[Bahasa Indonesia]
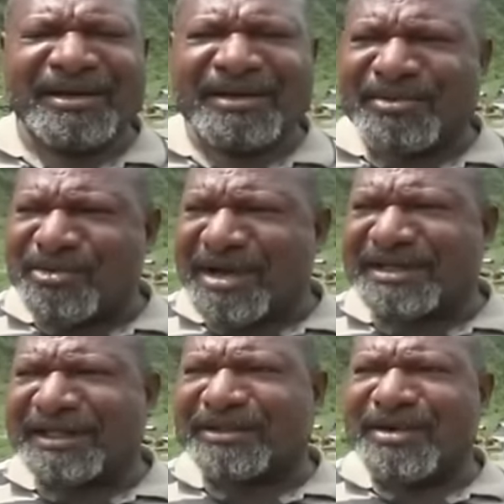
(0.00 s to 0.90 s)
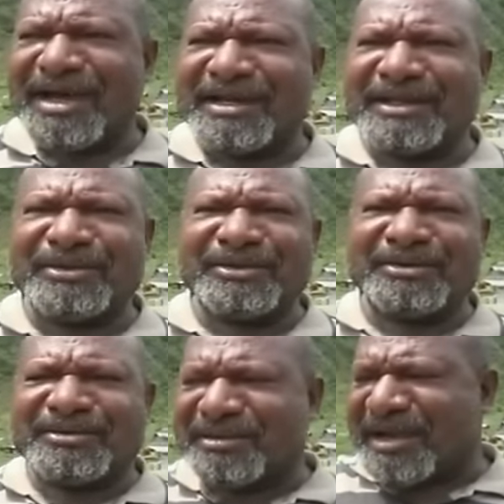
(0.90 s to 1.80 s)
kuasa Tuhan itu
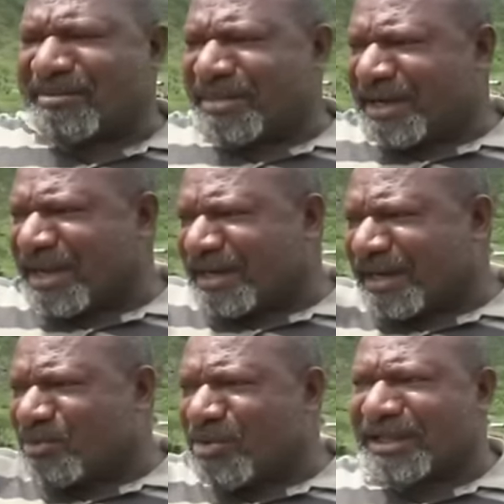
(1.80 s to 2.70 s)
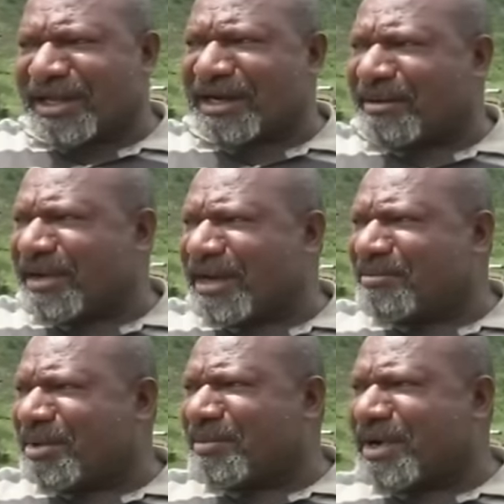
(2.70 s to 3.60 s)
sudah memberikan kekuatan kepada
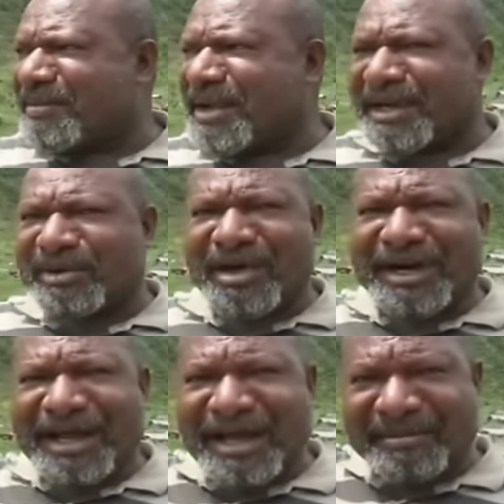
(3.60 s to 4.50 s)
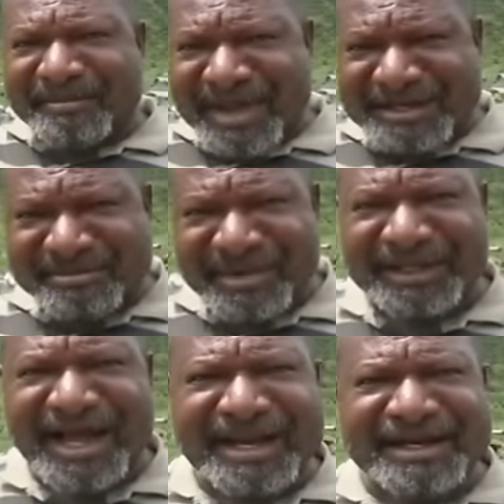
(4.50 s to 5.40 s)
beberapa keluarga yang masih
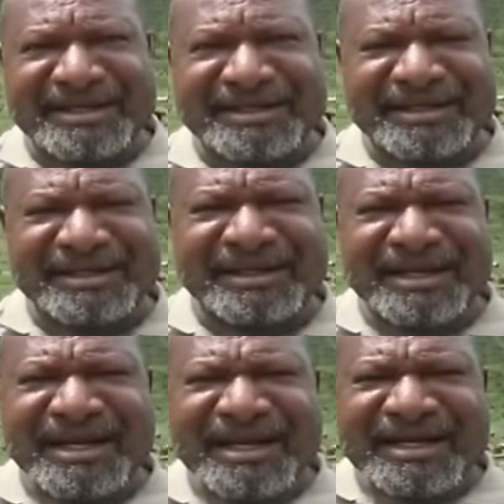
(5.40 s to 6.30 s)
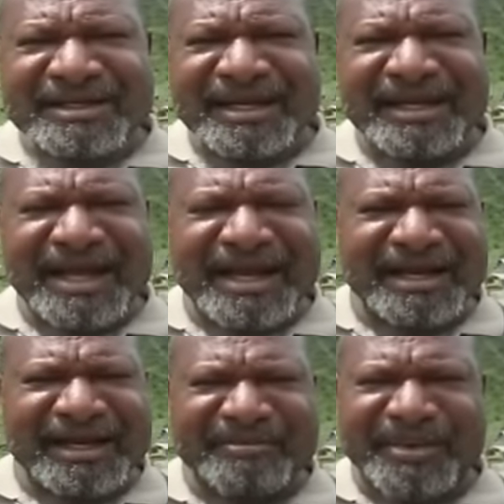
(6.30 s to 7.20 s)
bertahan di sini sehingga
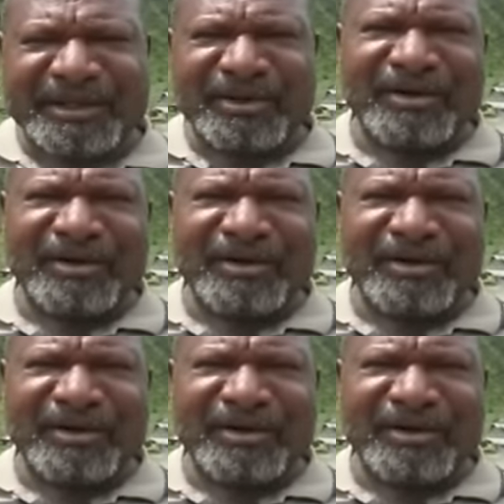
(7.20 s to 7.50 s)
dengan pertemuan